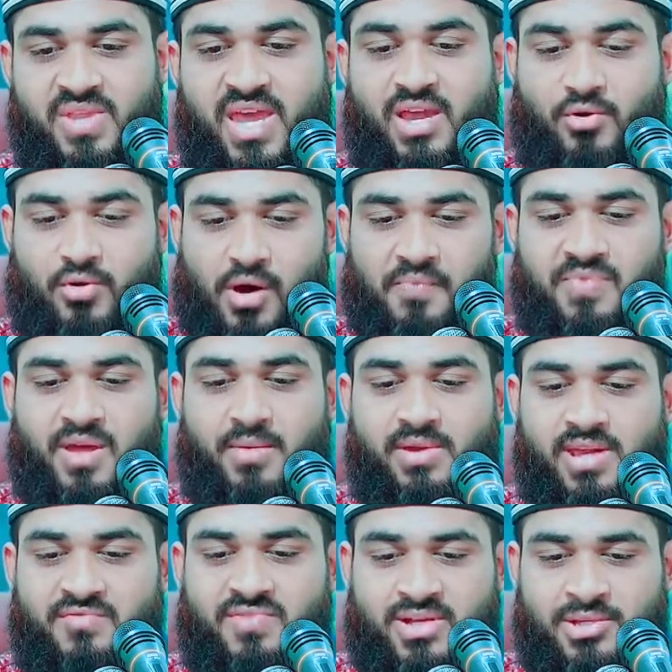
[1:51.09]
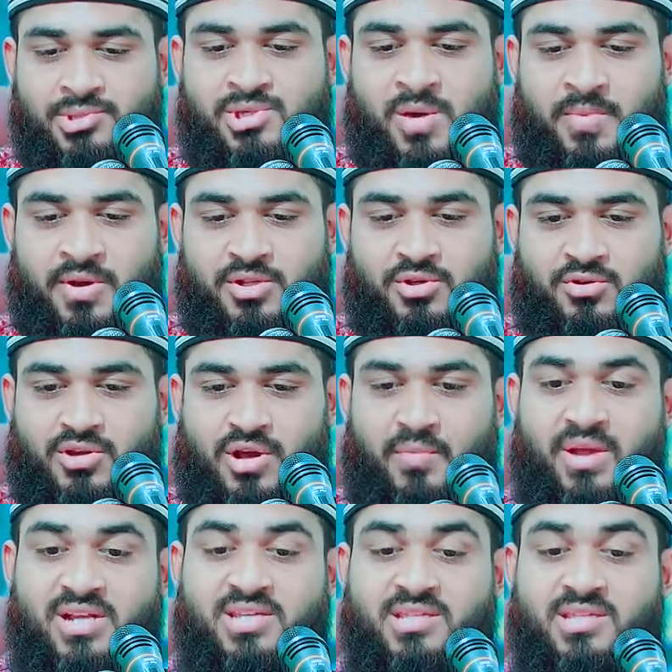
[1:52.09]
এই কম দামি গিফট আনছো আমার জন্য
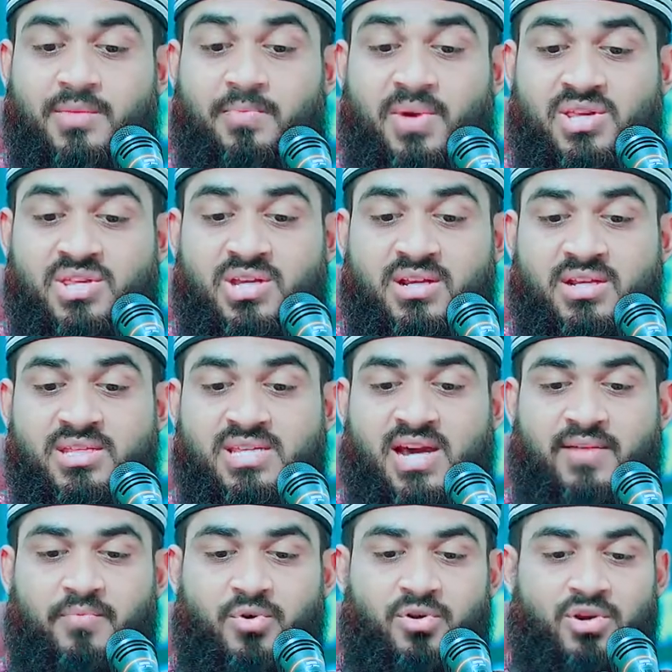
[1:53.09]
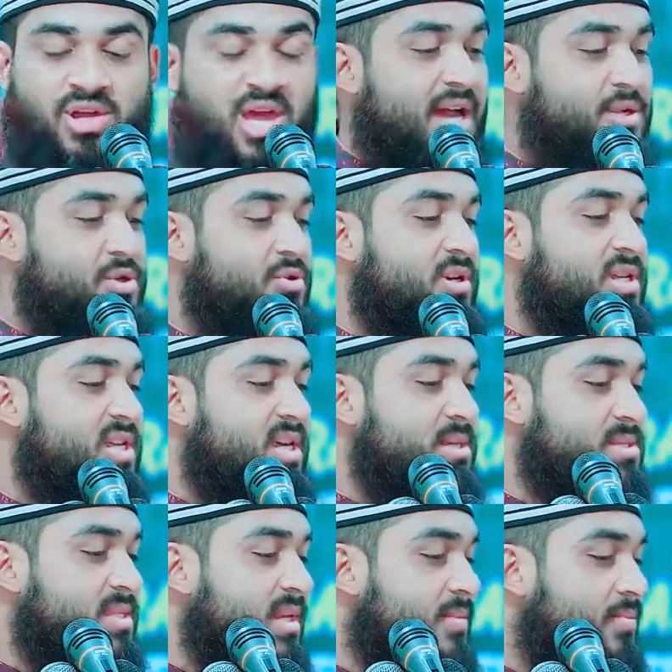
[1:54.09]
আমি এর চাইতে বেশি ডিজার্ভ করি আসলে সেই
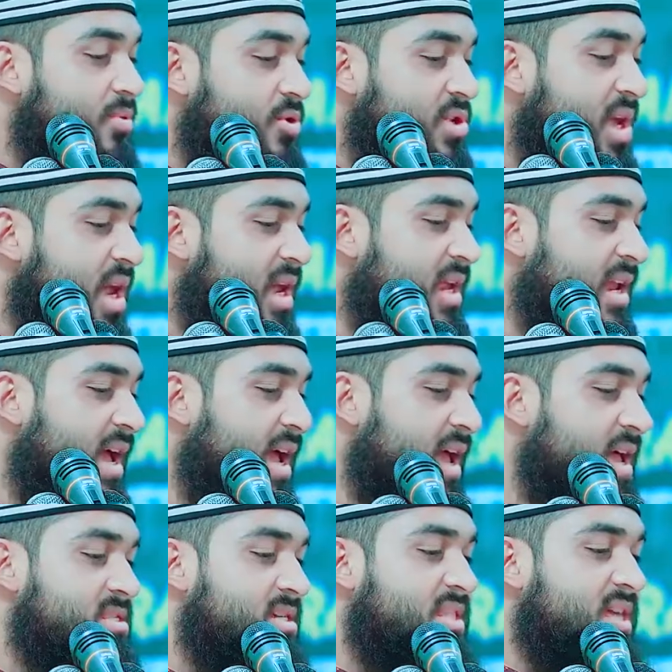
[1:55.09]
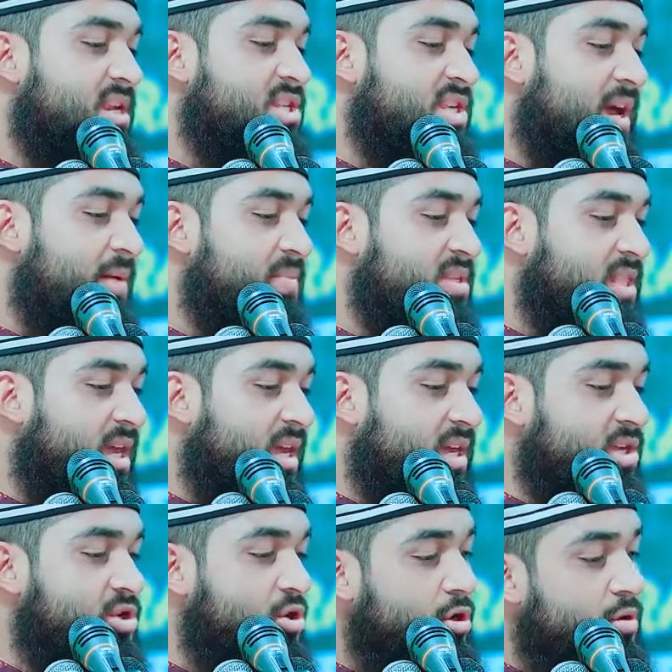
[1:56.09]
স্ত্রী বোঝেই না যে তার স্বামী
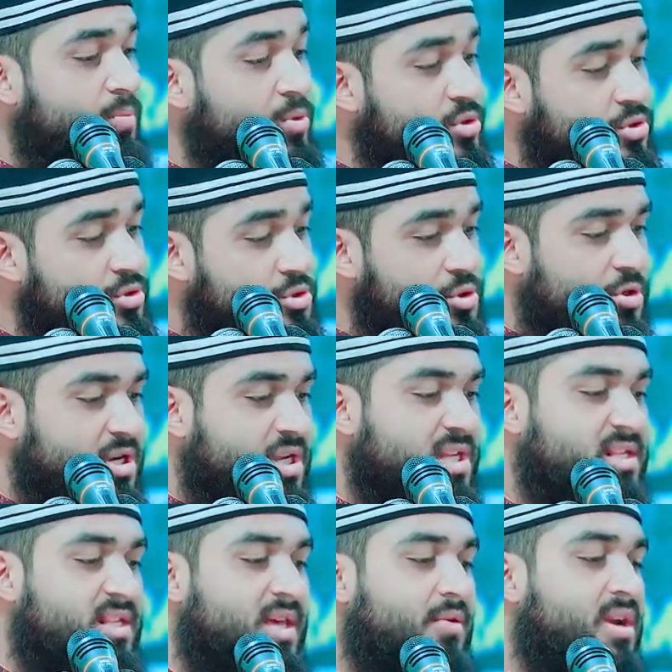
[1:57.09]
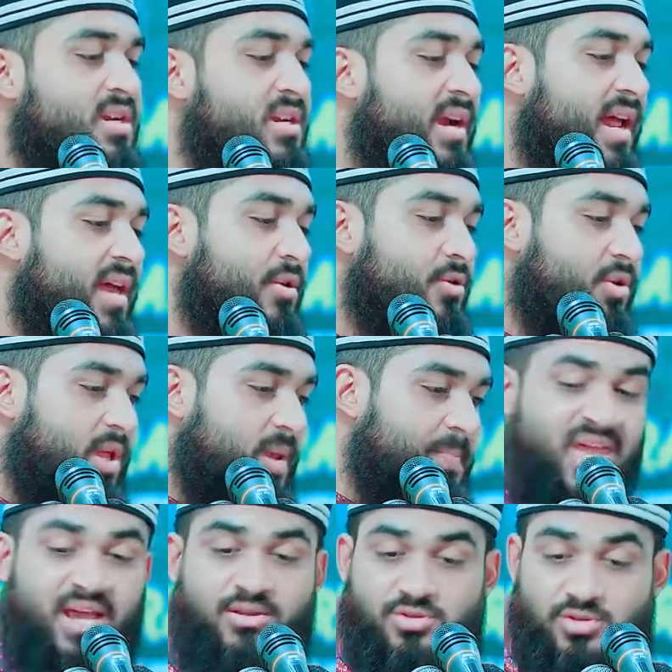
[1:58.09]
তাকে সর্বোচ্চটা দেওয়ার ট্রাই করে
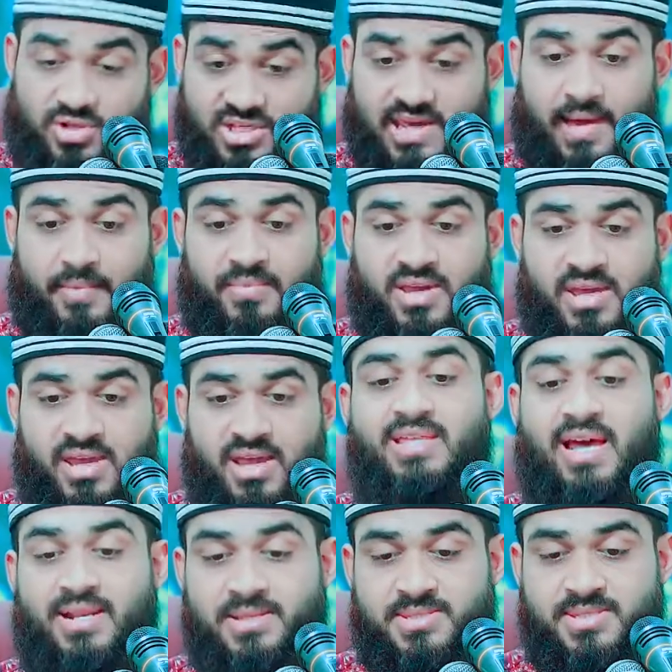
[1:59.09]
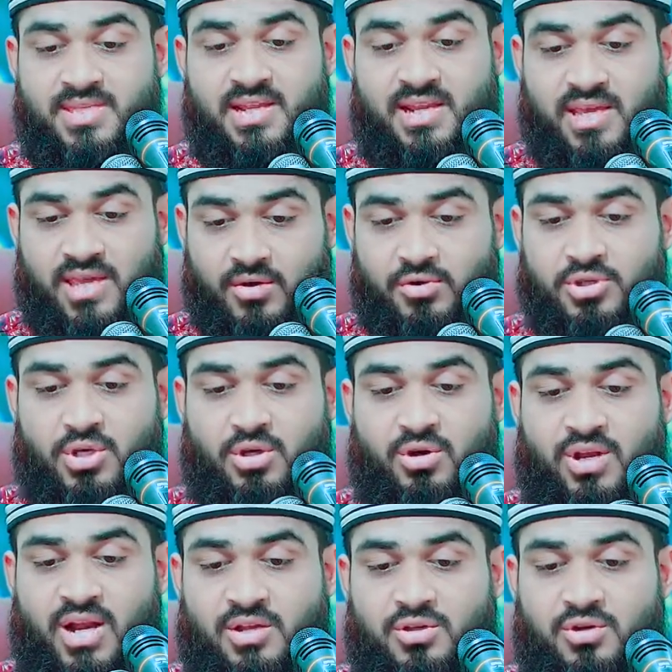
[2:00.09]
একজন স্বামী তার স্ত্রীকে খুশি
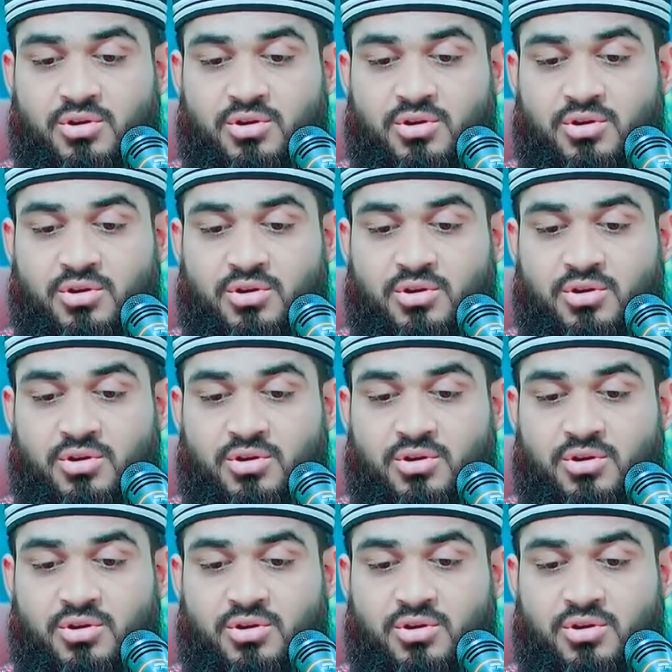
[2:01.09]
করার